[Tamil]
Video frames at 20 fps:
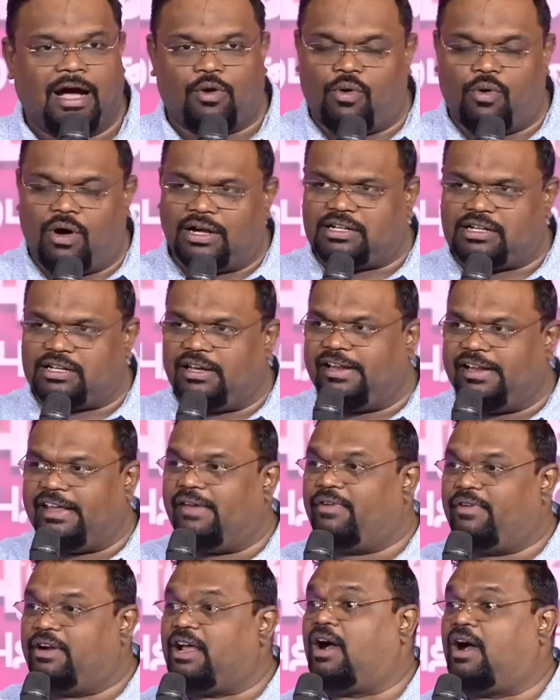
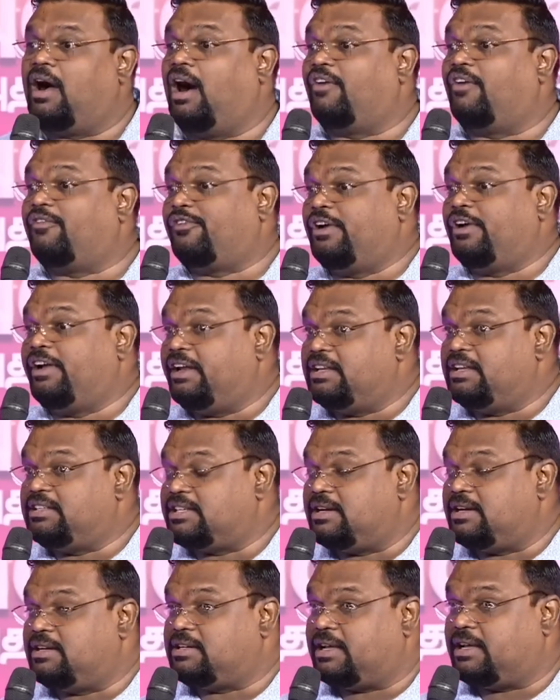குவார்டர்லியை விட ஹாஃப் அர்லி
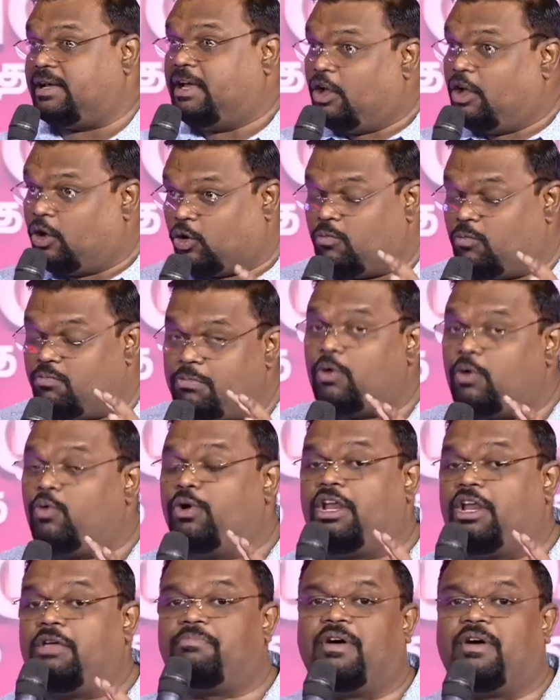ரிசல்ட்டை ரொம்ப
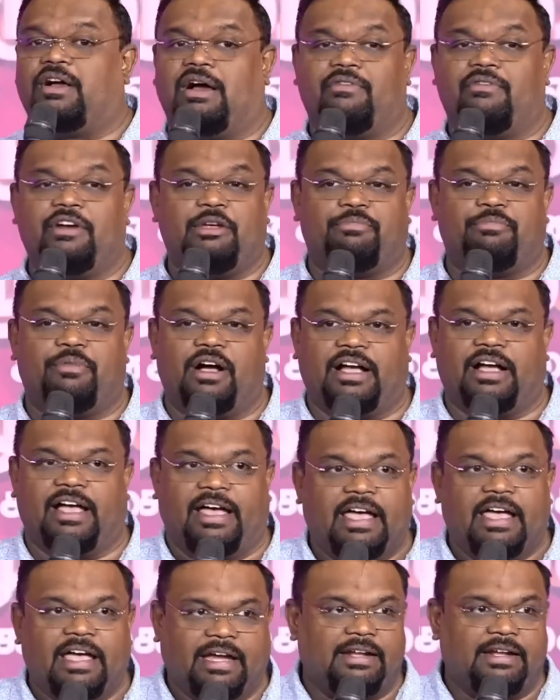உன்னிப்பா
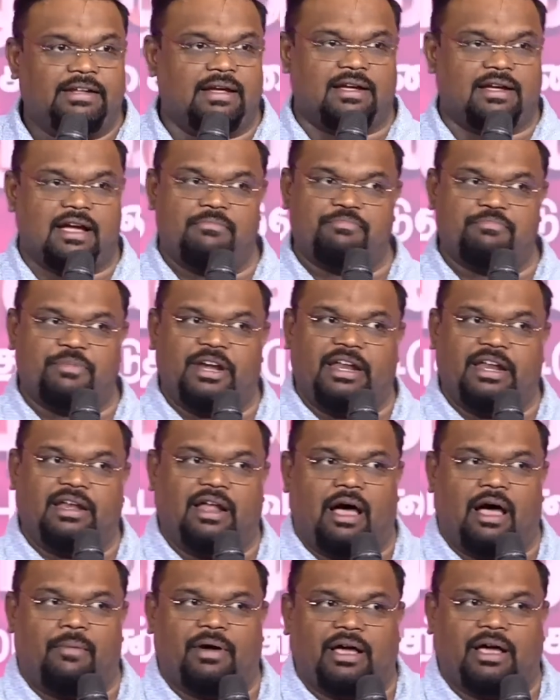கவனிப்பாங்க இந்த கம்பெனி
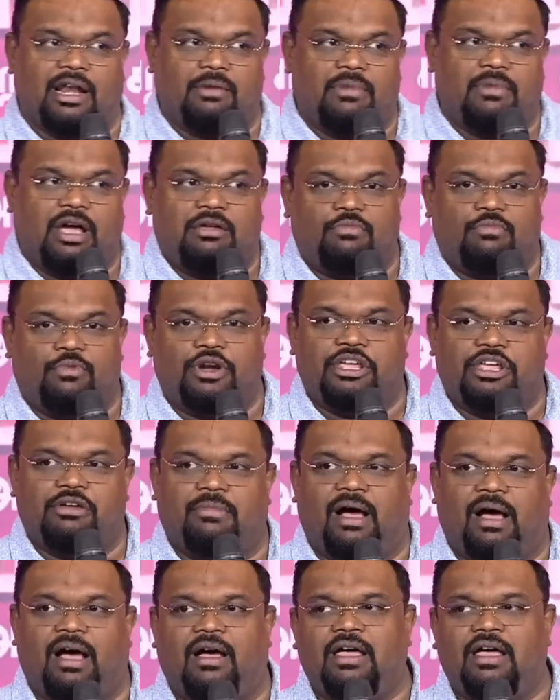லாபகரமாய்
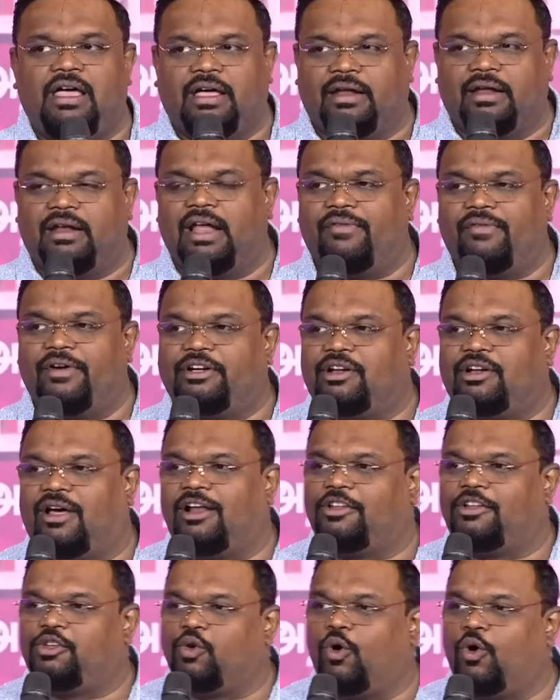முடியுமா
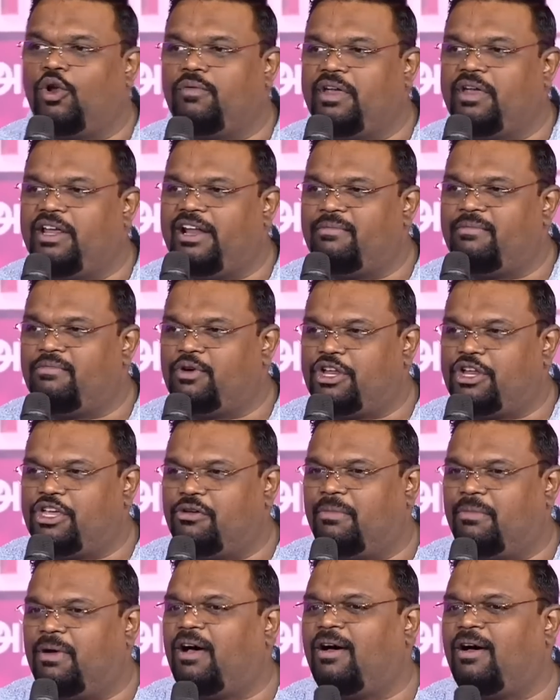இல்லாவிட்டால் தோல்வியில
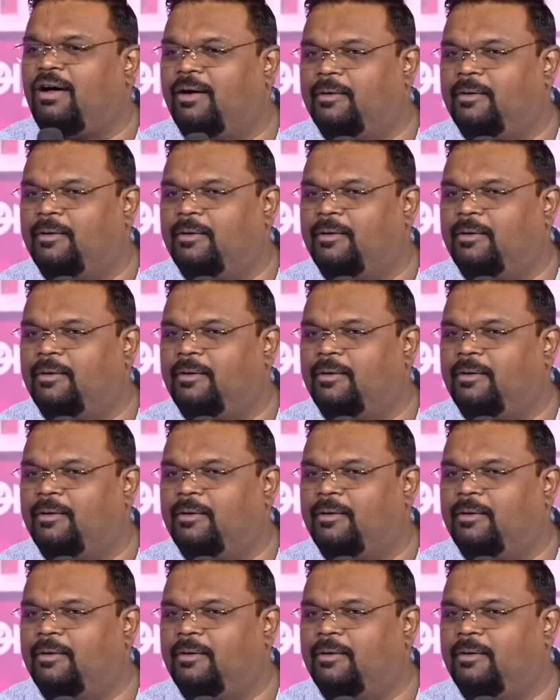முடியுமா